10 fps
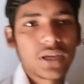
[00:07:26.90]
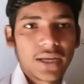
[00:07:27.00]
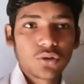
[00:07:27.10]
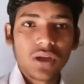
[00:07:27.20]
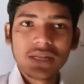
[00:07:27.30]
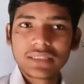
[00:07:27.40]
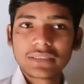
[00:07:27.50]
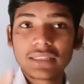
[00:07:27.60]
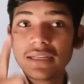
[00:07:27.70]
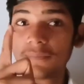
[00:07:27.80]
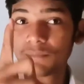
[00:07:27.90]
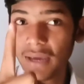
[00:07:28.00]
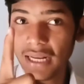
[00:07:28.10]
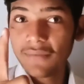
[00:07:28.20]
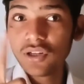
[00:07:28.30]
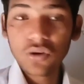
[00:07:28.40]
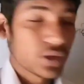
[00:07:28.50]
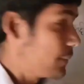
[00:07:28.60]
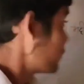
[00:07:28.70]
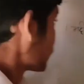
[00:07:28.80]
हो गया दो के लिए पहला वीडियो हो
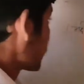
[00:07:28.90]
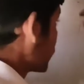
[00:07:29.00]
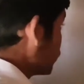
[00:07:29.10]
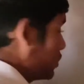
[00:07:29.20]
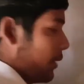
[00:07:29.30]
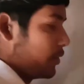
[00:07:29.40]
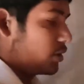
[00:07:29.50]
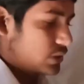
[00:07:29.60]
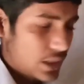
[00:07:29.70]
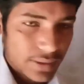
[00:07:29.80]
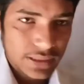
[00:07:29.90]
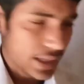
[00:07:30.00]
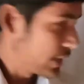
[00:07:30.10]
गया दूसरा वीडियो सिलेबस